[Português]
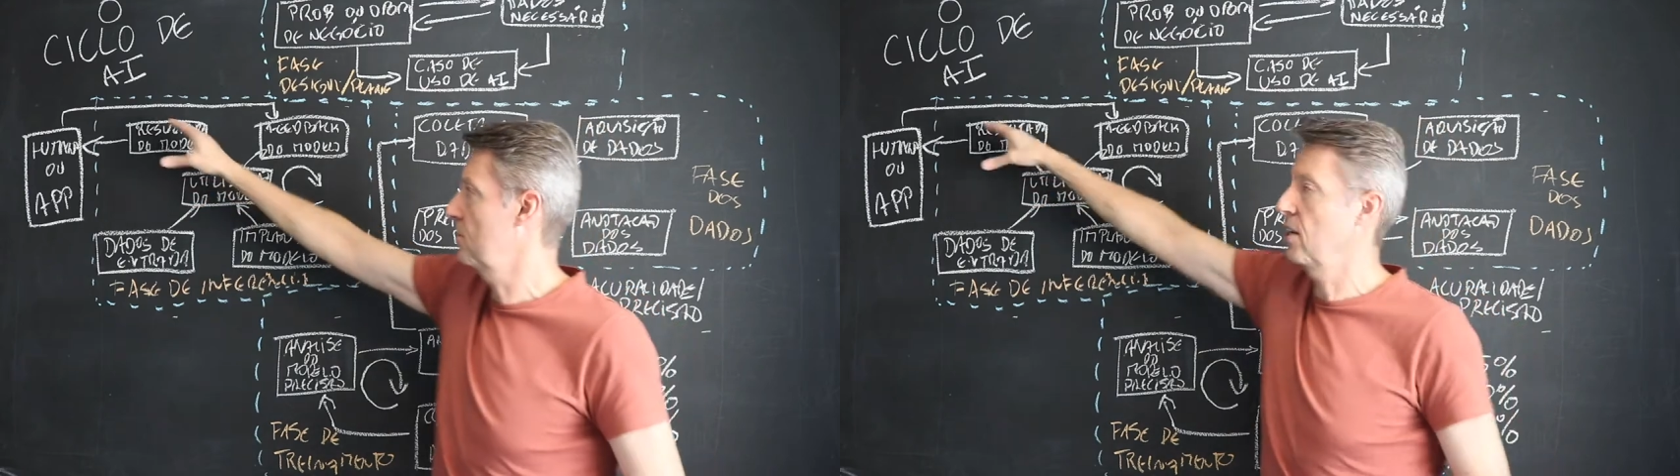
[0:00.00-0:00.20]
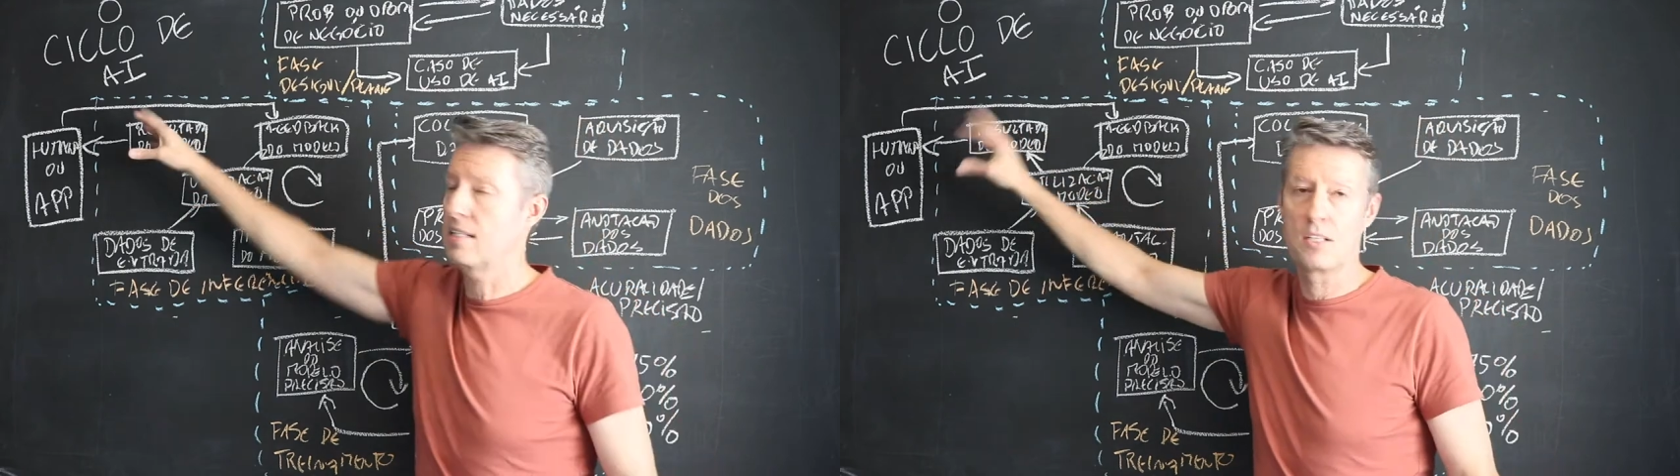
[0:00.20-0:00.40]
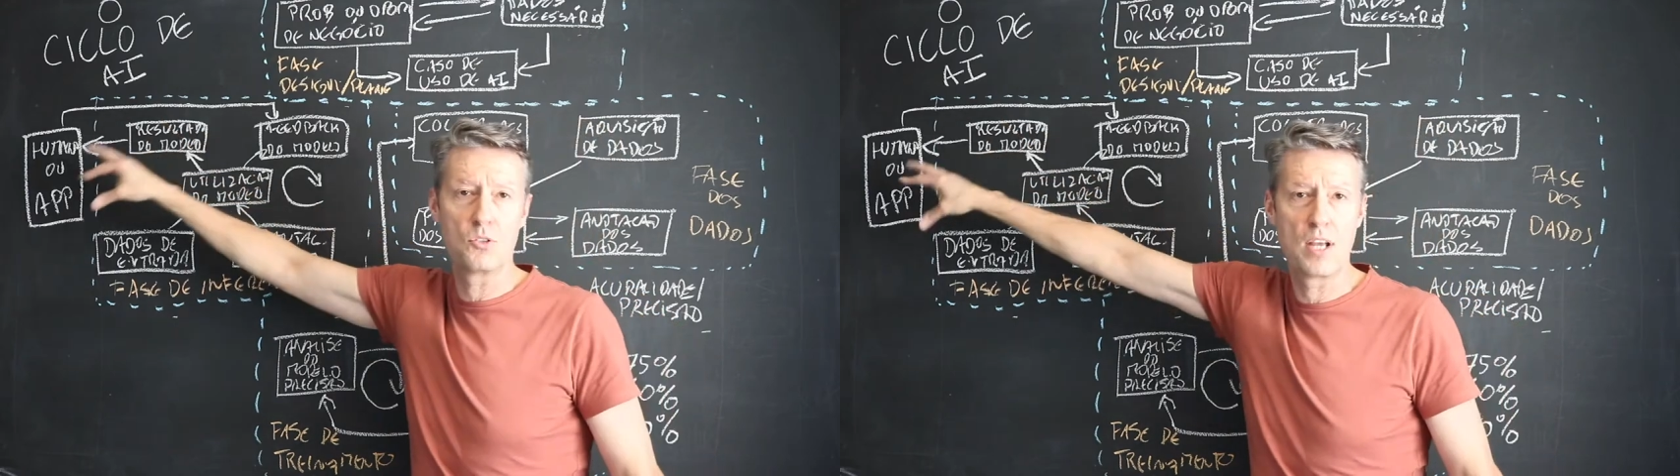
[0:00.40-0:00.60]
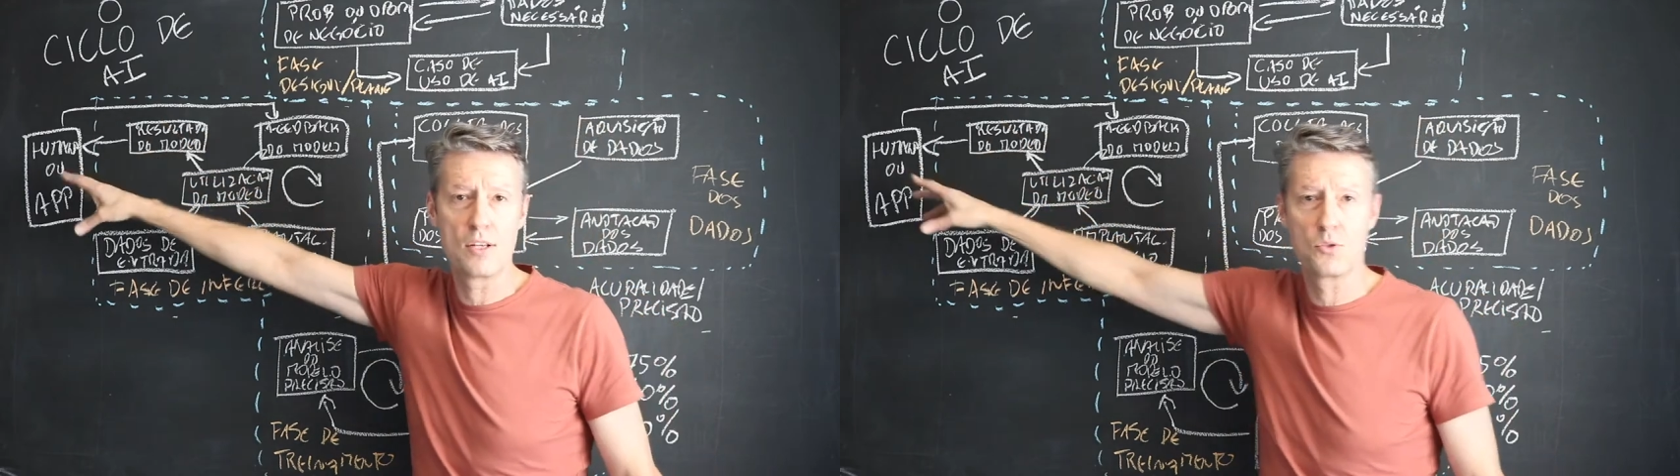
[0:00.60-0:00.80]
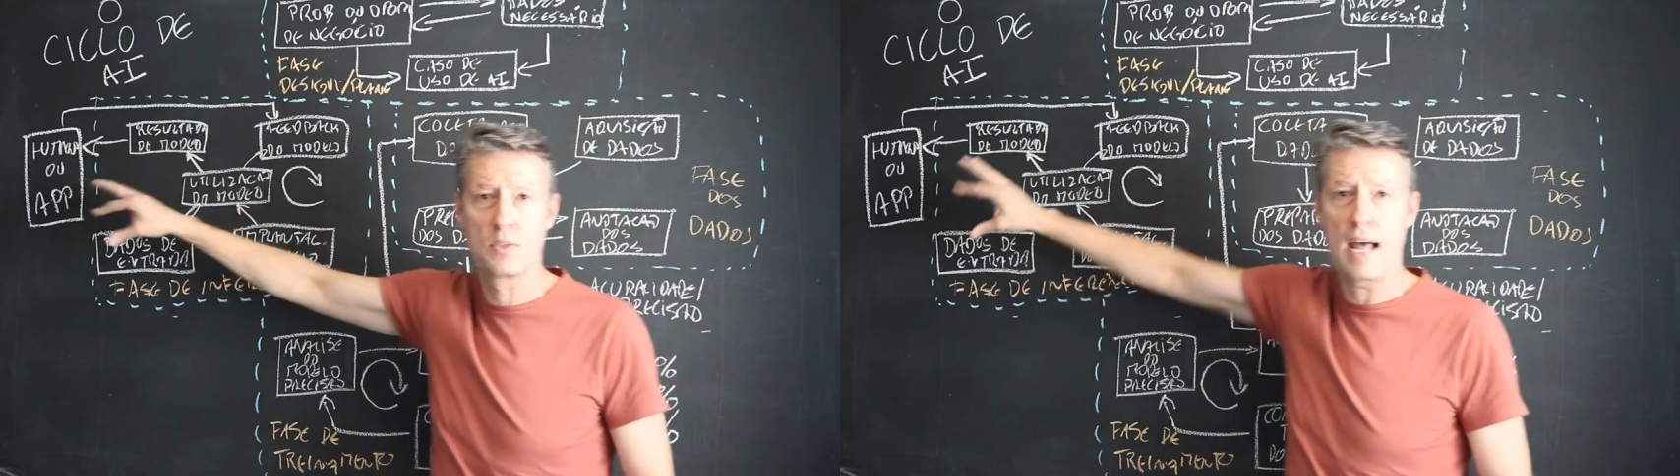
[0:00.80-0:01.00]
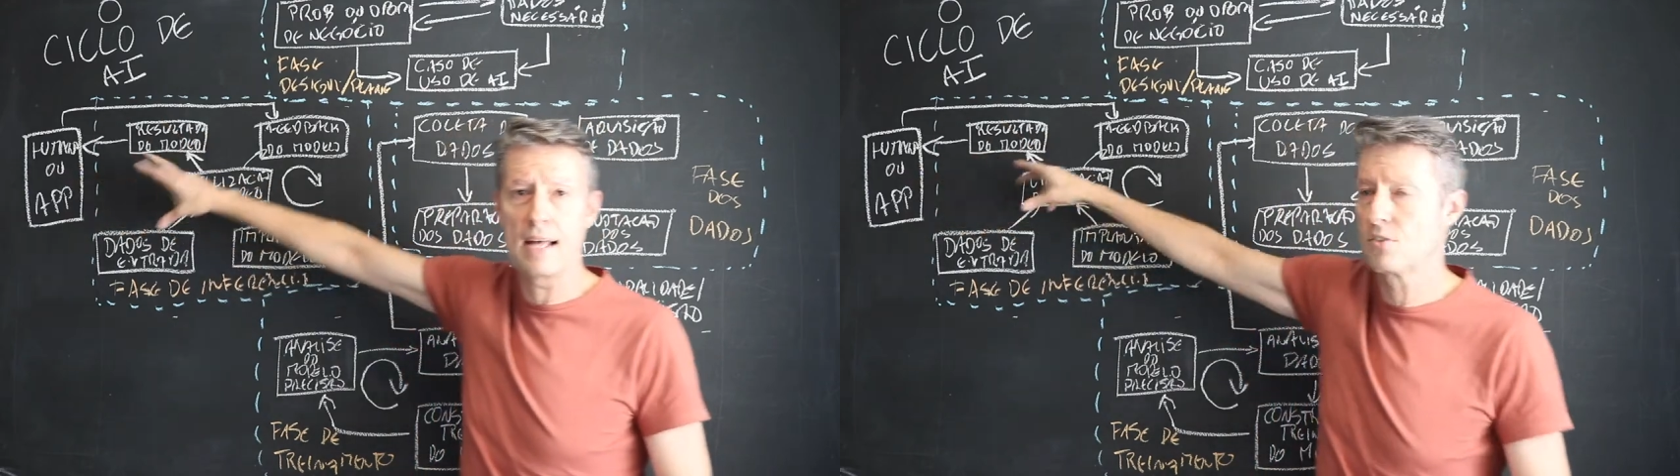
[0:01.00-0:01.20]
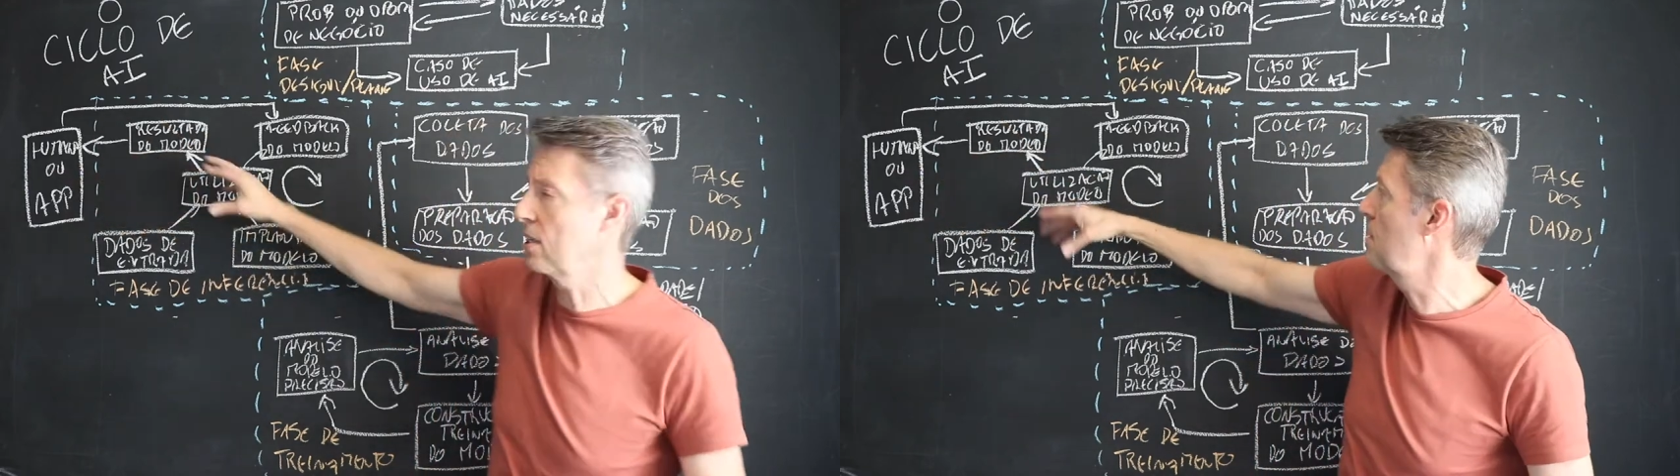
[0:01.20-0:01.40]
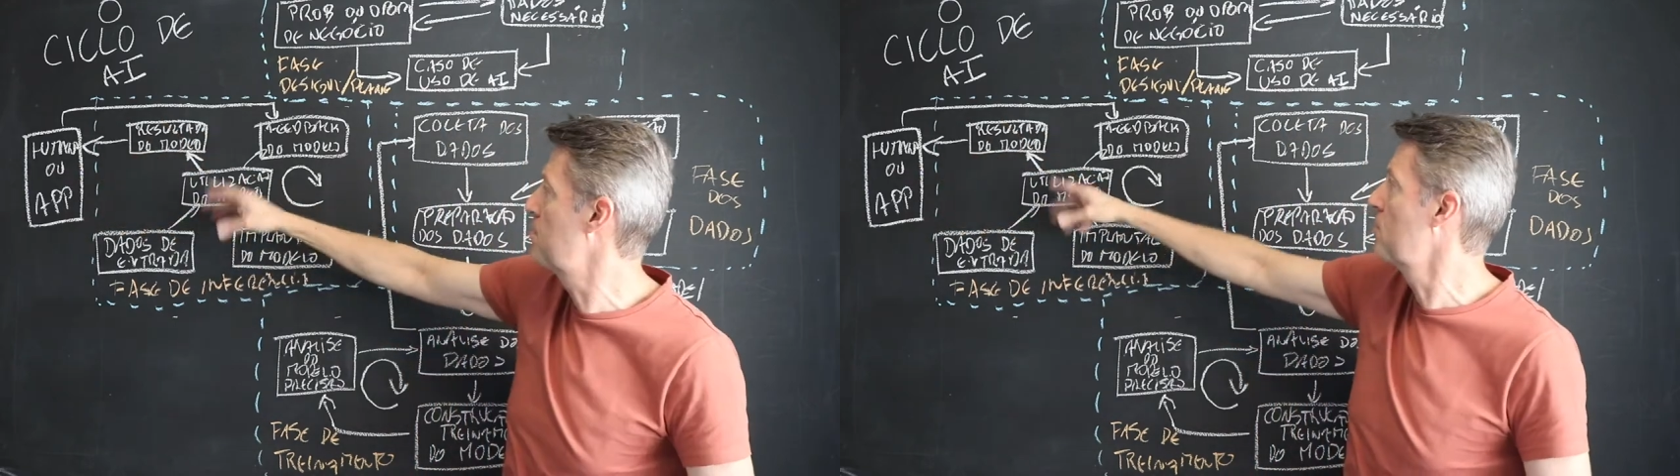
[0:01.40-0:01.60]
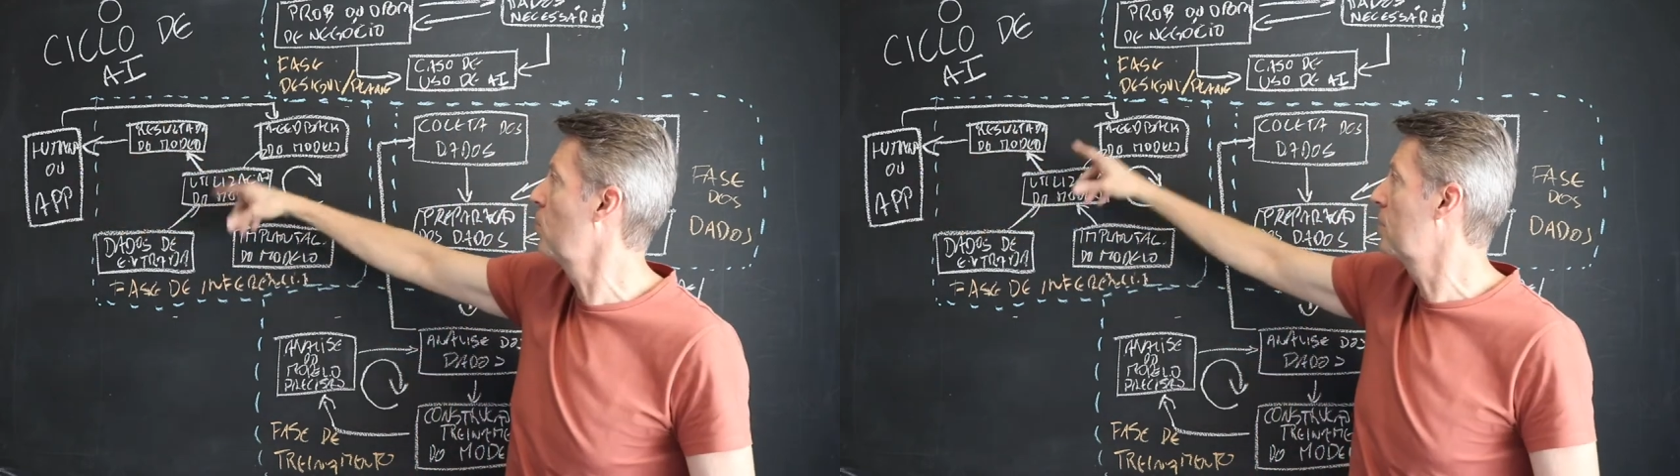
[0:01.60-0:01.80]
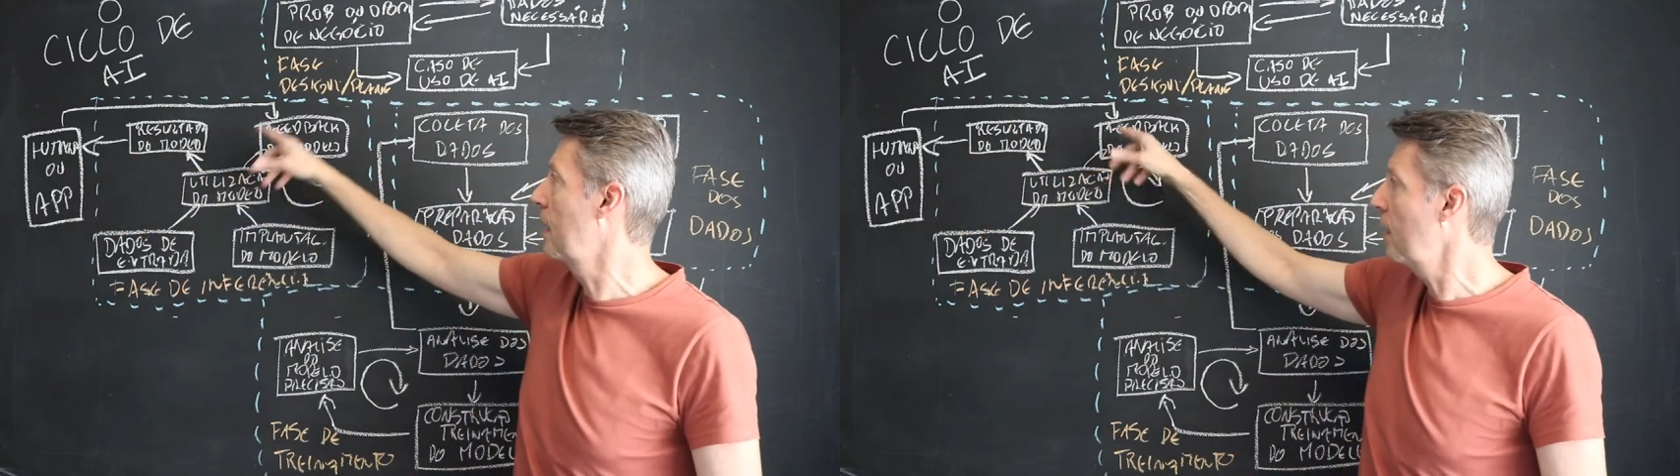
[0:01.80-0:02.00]
geração de resultados aqui pelo
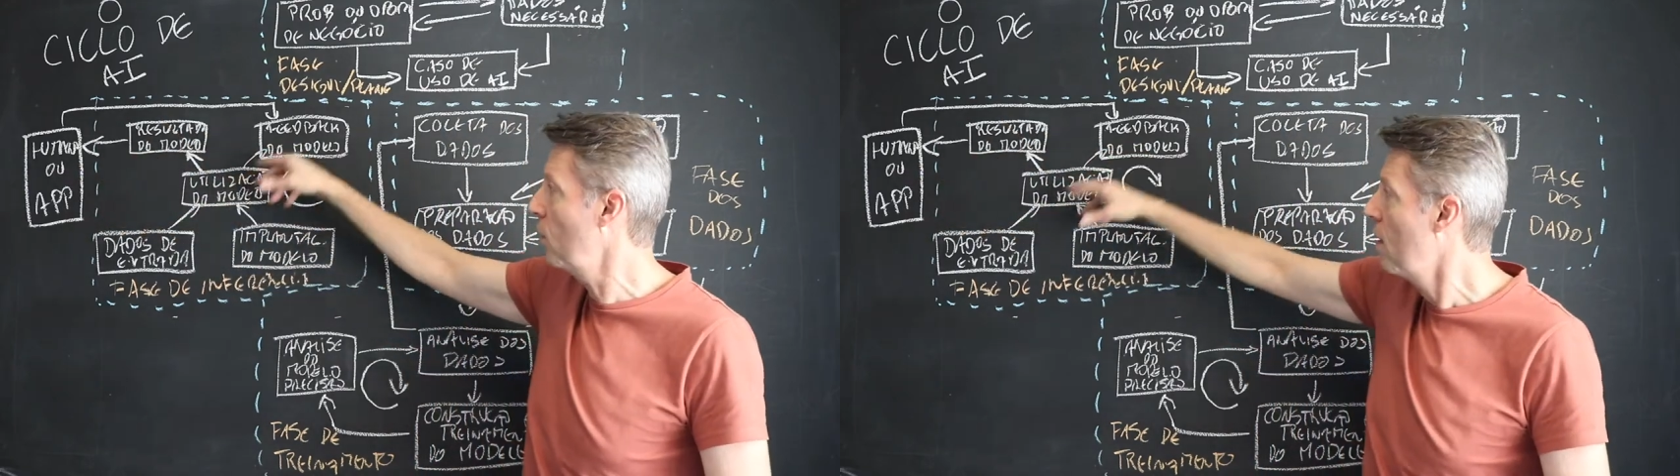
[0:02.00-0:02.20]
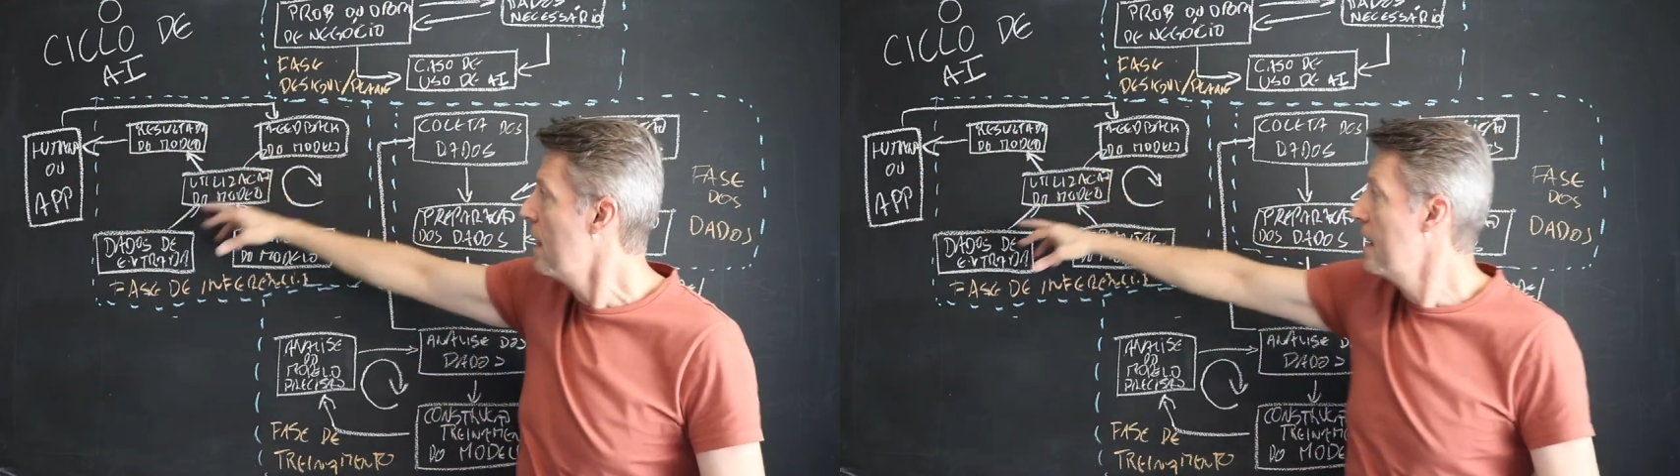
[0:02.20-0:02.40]
modelo